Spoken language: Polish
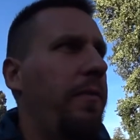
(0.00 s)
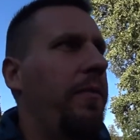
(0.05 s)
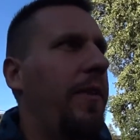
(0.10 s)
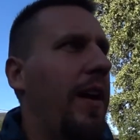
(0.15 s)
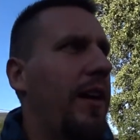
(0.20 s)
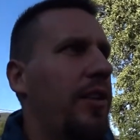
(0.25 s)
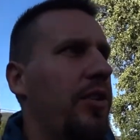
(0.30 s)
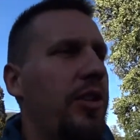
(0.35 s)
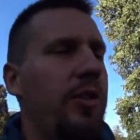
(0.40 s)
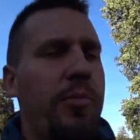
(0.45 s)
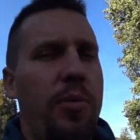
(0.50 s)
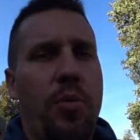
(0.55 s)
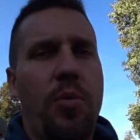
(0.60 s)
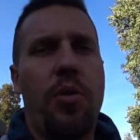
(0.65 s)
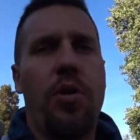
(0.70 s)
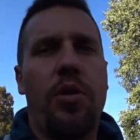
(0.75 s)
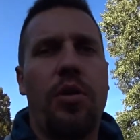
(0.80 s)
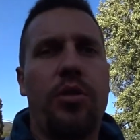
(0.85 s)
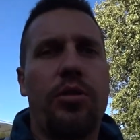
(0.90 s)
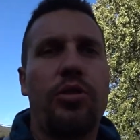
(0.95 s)
fakt, że
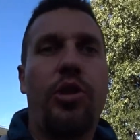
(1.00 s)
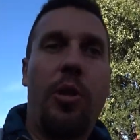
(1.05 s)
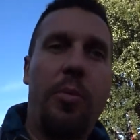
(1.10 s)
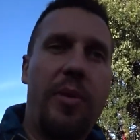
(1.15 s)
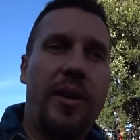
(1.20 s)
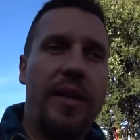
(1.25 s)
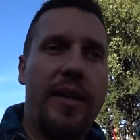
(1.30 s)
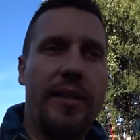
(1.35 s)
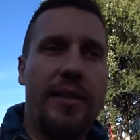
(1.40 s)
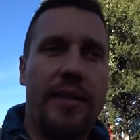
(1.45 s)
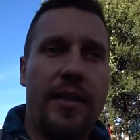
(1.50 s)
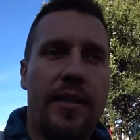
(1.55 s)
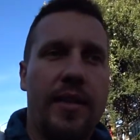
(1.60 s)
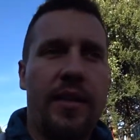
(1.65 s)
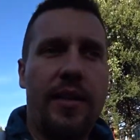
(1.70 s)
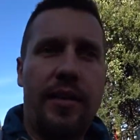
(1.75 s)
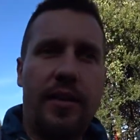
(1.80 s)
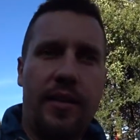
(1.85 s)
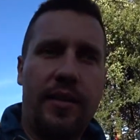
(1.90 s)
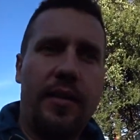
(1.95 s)
było dobre
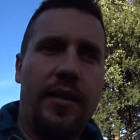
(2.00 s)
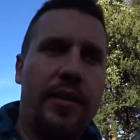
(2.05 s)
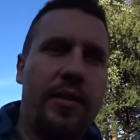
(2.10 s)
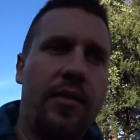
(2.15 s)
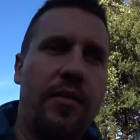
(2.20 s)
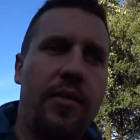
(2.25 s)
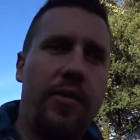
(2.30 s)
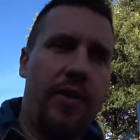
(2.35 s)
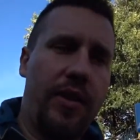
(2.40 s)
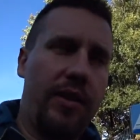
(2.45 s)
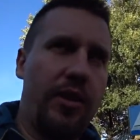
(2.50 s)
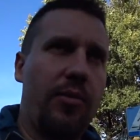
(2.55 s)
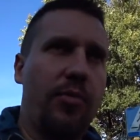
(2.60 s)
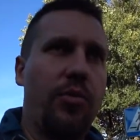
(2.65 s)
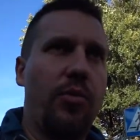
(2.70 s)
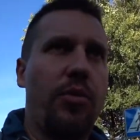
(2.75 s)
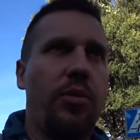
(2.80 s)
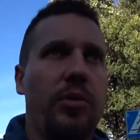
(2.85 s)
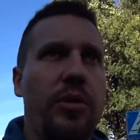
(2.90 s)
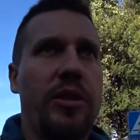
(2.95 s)
jedzenie, dlatego warte
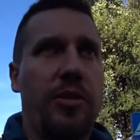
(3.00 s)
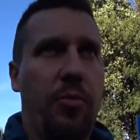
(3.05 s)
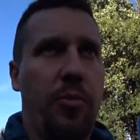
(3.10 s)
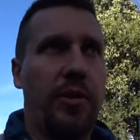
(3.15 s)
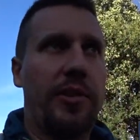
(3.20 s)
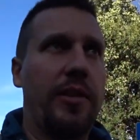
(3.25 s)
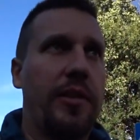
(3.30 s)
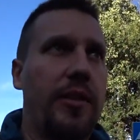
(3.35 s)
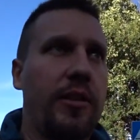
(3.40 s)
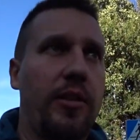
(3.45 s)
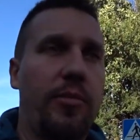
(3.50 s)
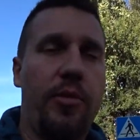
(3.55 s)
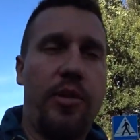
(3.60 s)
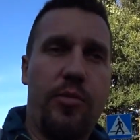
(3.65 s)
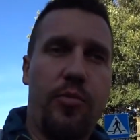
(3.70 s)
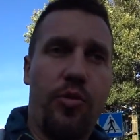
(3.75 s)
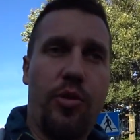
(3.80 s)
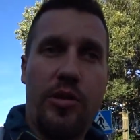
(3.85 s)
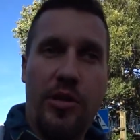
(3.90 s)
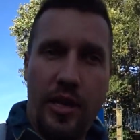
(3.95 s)
było zapłacenie. Gdyby nie
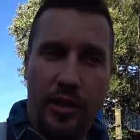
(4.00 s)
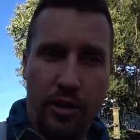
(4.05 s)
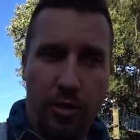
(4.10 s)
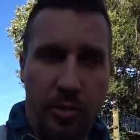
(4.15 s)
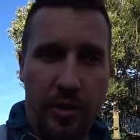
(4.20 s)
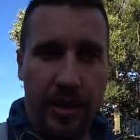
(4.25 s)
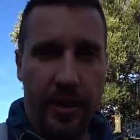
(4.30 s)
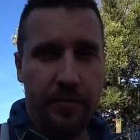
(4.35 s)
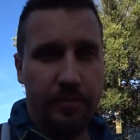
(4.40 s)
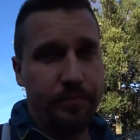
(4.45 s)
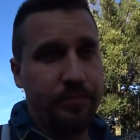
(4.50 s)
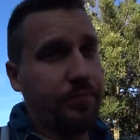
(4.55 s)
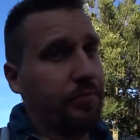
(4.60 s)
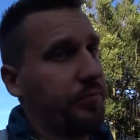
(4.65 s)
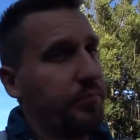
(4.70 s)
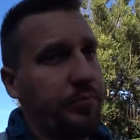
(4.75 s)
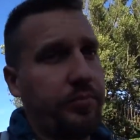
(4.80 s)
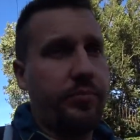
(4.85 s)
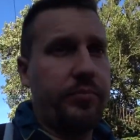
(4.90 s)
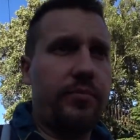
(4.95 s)
było niedobre,
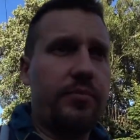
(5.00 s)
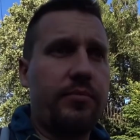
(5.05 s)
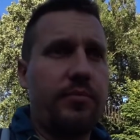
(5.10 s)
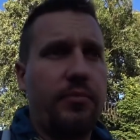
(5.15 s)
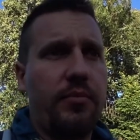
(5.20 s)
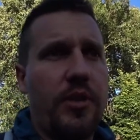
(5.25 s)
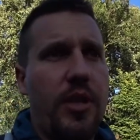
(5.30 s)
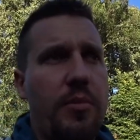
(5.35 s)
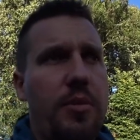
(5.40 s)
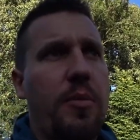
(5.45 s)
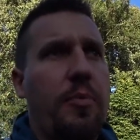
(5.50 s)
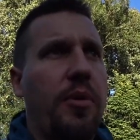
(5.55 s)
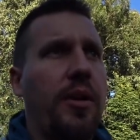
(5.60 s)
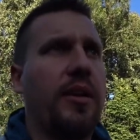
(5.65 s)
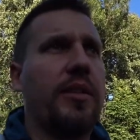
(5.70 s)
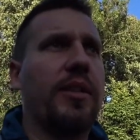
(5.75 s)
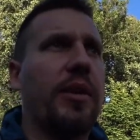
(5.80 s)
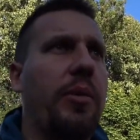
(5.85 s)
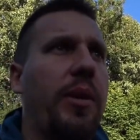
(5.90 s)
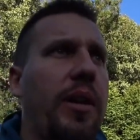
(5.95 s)
tam nie
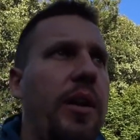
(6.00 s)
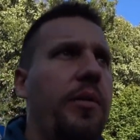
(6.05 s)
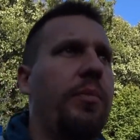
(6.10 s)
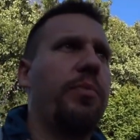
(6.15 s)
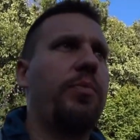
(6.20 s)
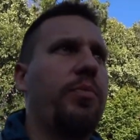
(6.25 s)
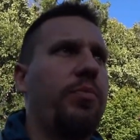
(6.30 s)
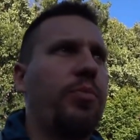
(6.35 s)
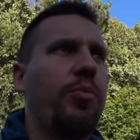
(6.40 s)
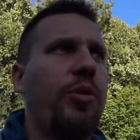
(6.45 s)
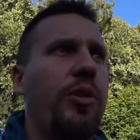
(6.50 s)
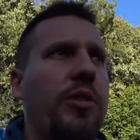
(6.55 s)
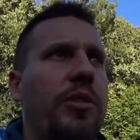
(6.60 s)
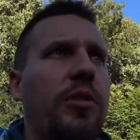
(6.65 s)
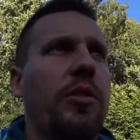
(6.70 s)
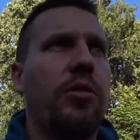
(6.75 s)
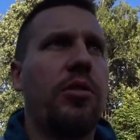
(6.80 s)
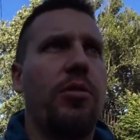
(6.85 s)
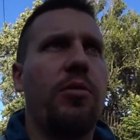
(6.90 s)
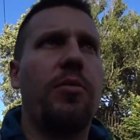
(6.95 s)
polecał, ale póki
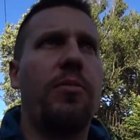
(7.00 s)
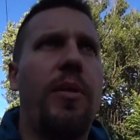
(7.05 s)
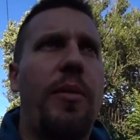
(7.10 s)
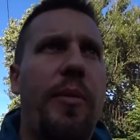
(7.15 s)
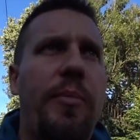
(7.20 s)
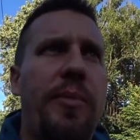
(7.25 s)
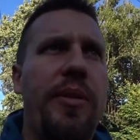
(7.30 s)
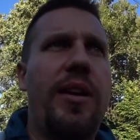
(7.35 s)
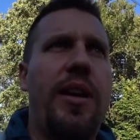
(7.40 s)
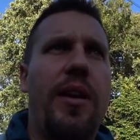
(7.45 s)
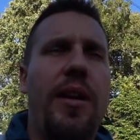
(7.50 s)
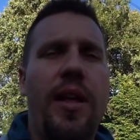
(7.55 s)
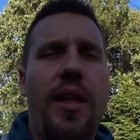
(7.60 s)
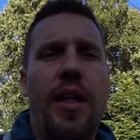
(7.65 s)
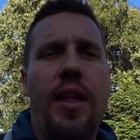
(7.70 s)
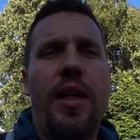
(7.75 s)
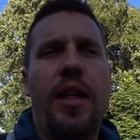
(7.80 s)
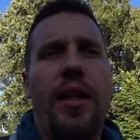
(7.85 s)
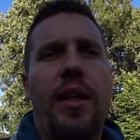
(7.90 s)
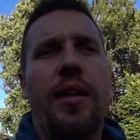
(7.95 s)
co to mama mija
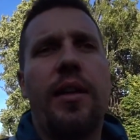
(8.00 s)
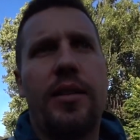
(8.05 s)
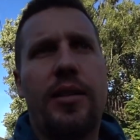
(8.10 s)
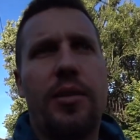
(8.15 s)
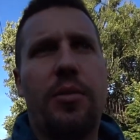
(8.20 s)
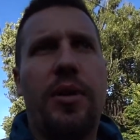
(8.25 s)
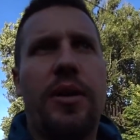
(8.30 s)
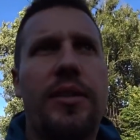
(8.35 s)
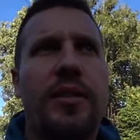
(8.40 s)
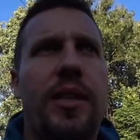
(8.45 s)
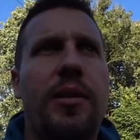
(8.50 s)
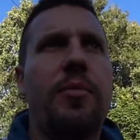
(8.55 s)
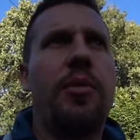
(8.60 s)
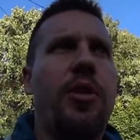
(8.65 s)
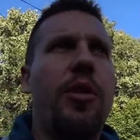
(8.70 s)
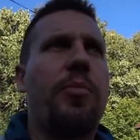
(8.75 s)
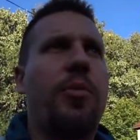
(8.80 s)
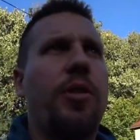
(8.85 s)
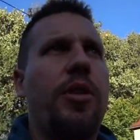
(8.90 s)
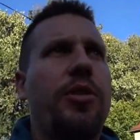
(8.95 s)
restauracja,
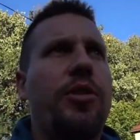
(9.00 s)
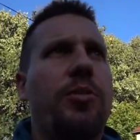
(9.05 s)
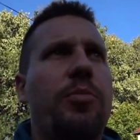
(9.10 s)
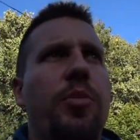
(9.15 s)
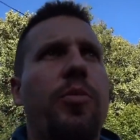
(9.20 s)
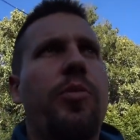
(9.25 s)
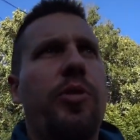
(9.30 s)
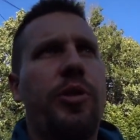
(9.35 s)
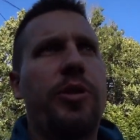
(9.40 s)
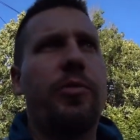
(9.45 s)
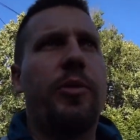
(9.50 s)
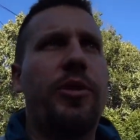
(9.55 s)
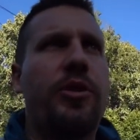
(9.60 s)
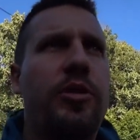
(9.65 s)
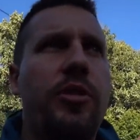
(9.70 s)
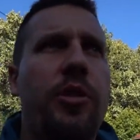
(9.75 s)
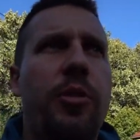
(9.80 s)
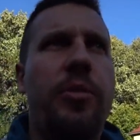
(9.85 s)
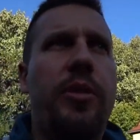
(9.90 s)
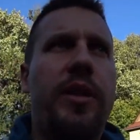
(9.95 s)
mogę polecić, bo było
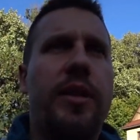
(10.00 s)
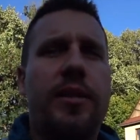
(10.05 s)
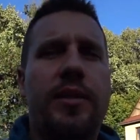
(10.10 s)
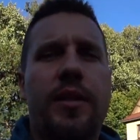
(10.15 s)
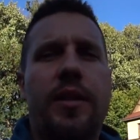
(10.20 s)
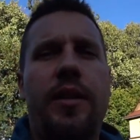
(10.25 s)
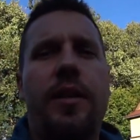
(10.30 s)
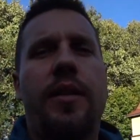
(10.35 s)
smaczne, dobre jedzenie.